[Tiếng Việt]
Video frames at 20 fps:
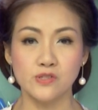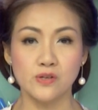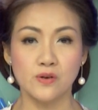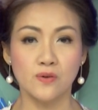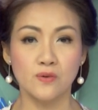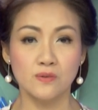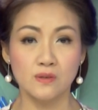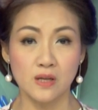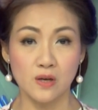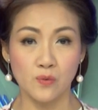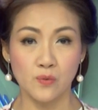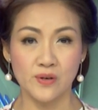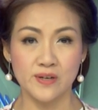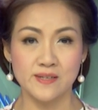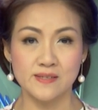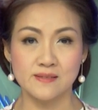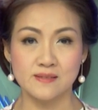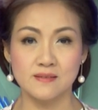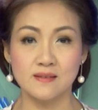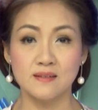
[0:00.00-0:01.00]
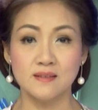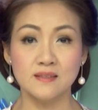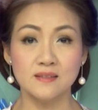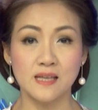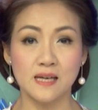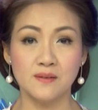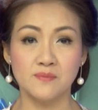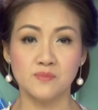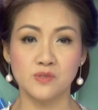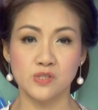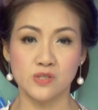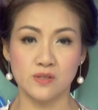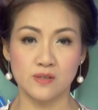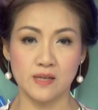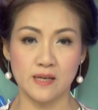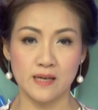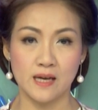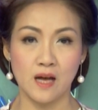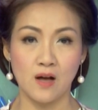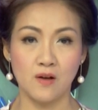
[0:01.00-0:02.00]
Joe Lewis tới thăm trường
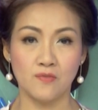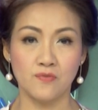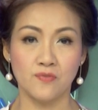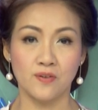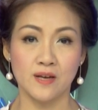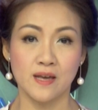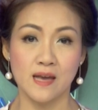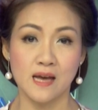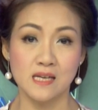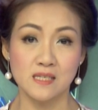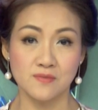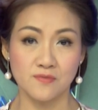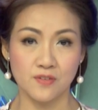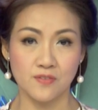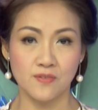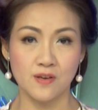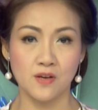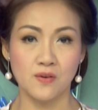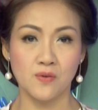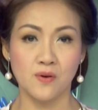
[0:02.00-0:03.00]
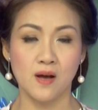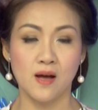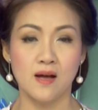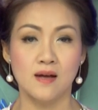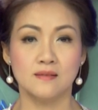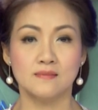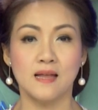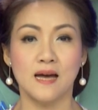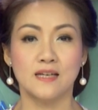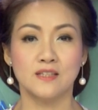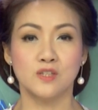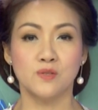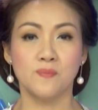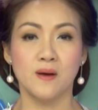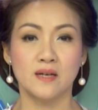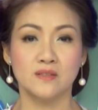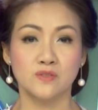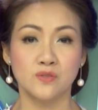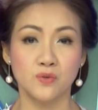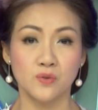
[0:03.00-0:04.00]
đại học Fayetteville tại tiểu
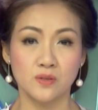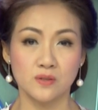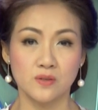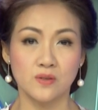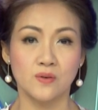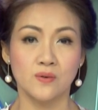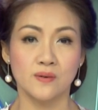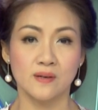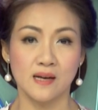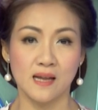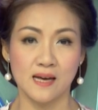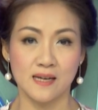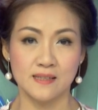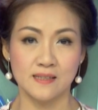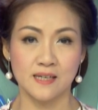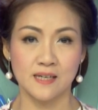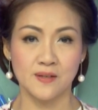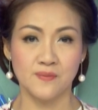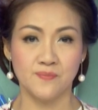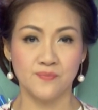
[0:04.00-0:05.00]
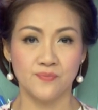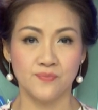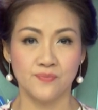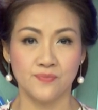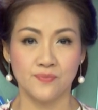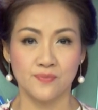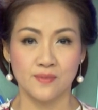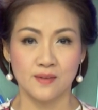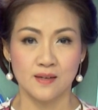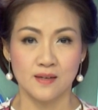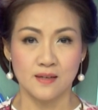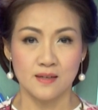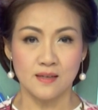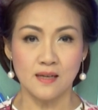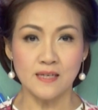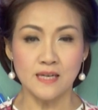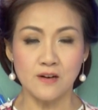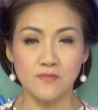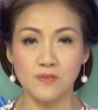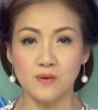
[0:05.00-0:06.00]
bang North Carolina.
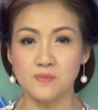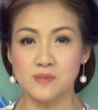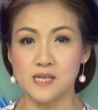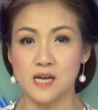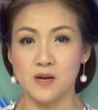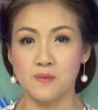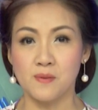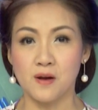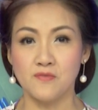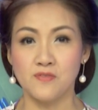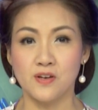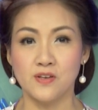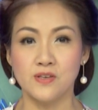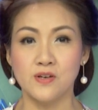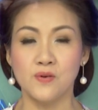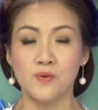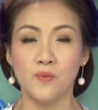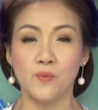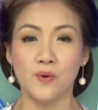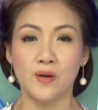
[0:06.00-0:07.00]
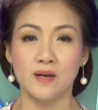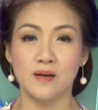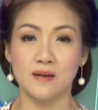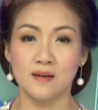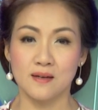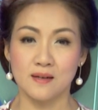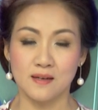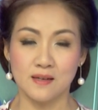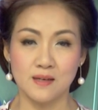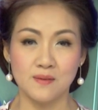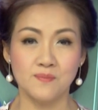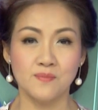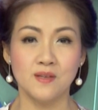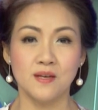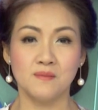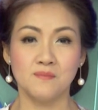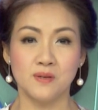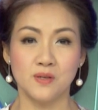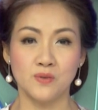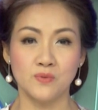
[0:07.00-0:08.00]
Lãnh đạo phong trào bảo vệ dân quyền kim
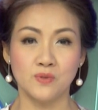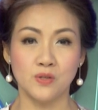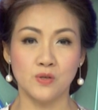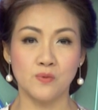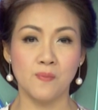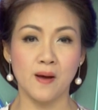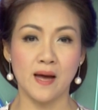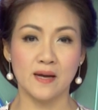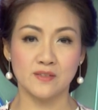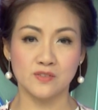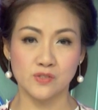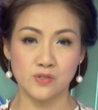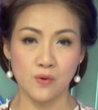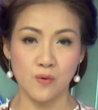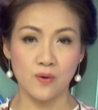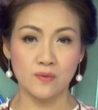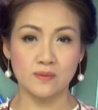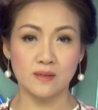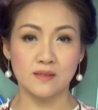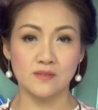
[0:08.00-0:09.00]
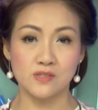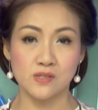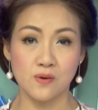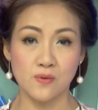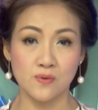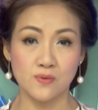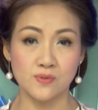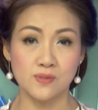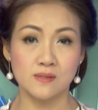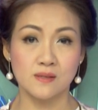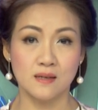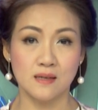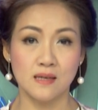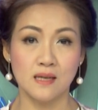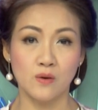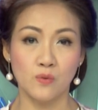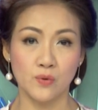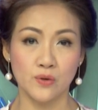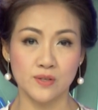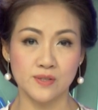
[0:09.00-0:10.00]
dân biểu tiểu bang Joe Joe
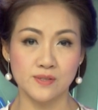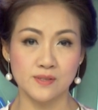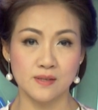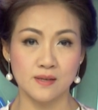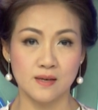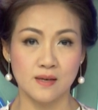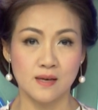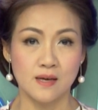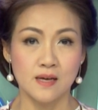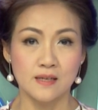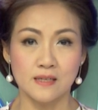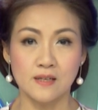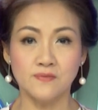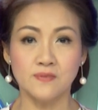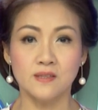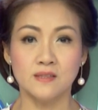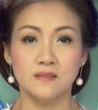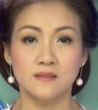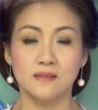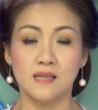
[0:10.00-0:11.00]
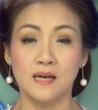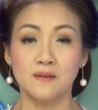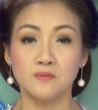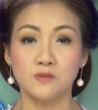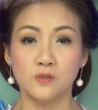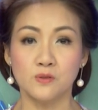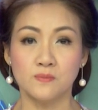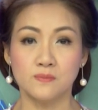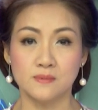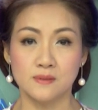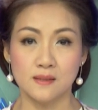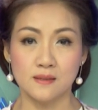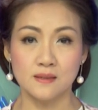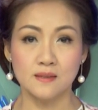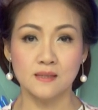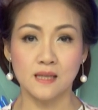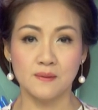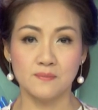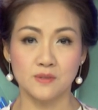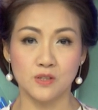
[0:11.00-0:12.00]
Lewis đã vừa được tháp tùng tới
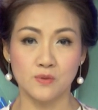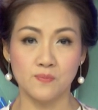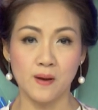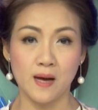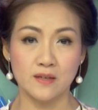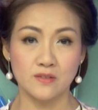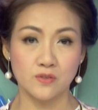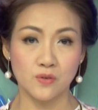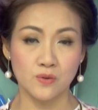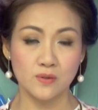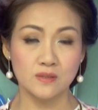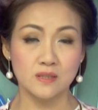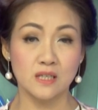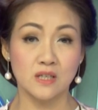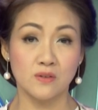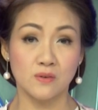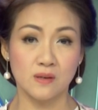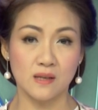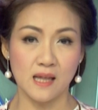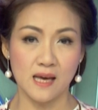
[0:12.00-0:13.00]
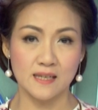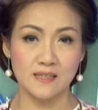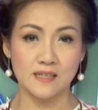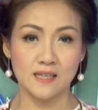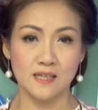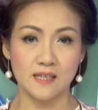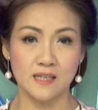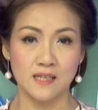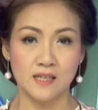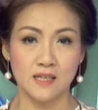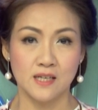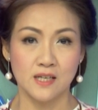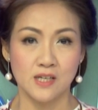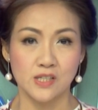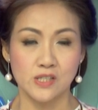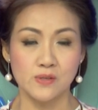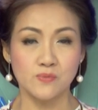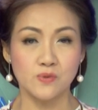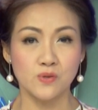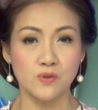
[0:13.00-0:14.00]
thăm tiểu bang North Carolina
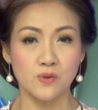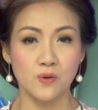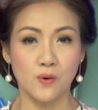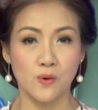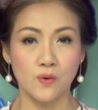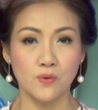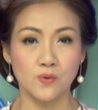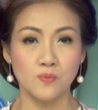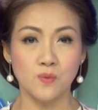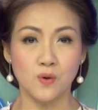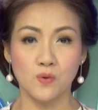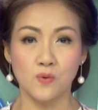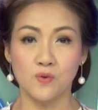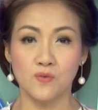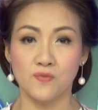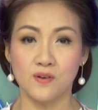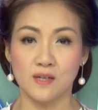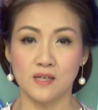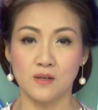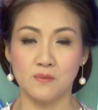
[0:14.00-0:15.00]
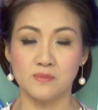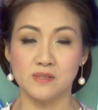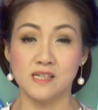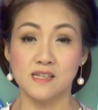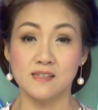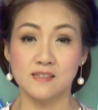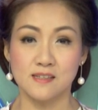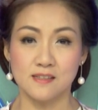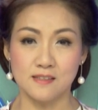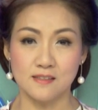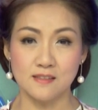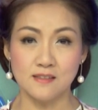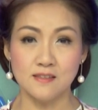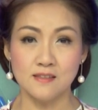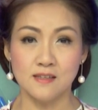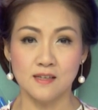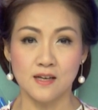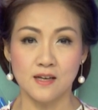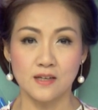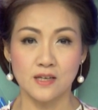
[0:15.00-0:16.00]
trong khuôn khổ của một cuộc vận động tranh cử
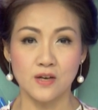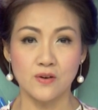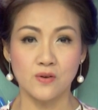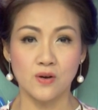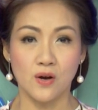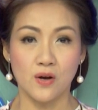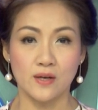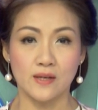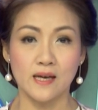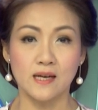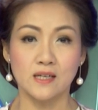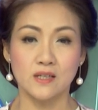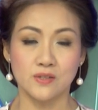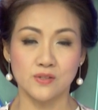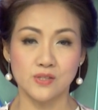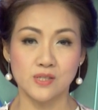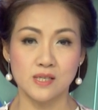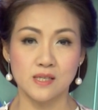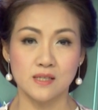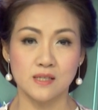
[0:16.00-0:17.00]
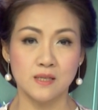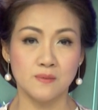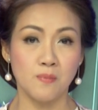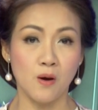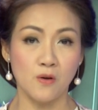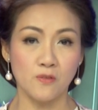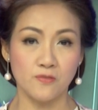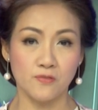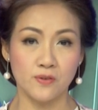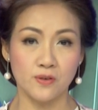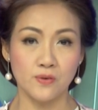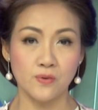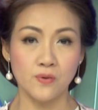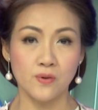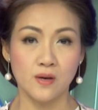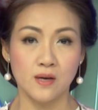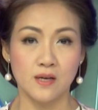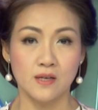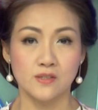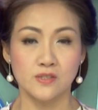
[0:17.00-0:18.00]
kêu gọi các cử tri đi bỏ phiếu
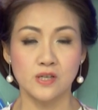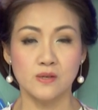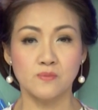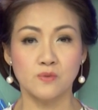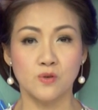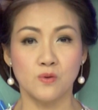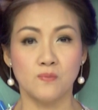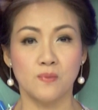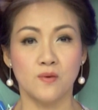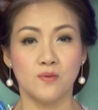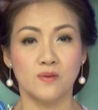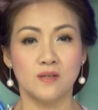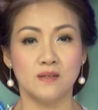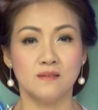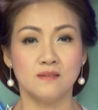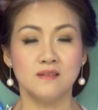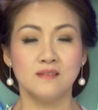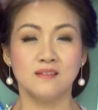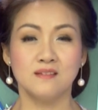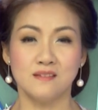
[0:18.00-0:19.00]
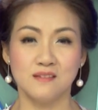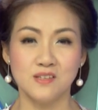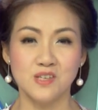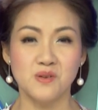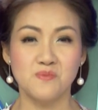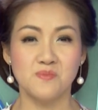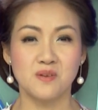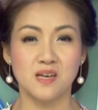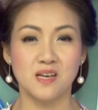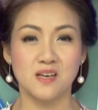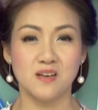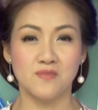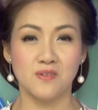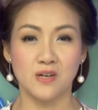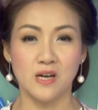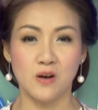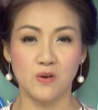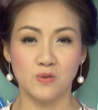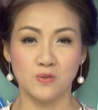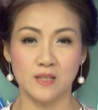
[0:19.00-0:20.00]
trong cuộc bầu cử giữa nhiệm kỳ vào
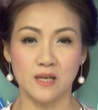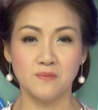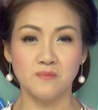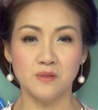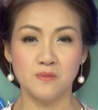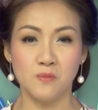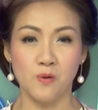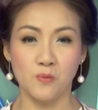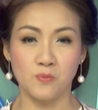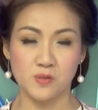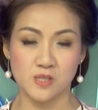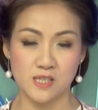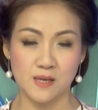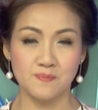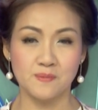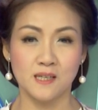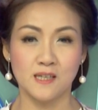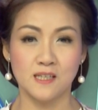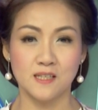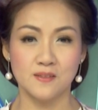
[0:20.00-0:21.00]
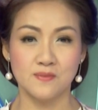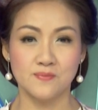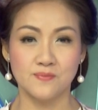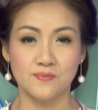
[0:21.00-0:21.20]
đầu tháng 11 sắp tới.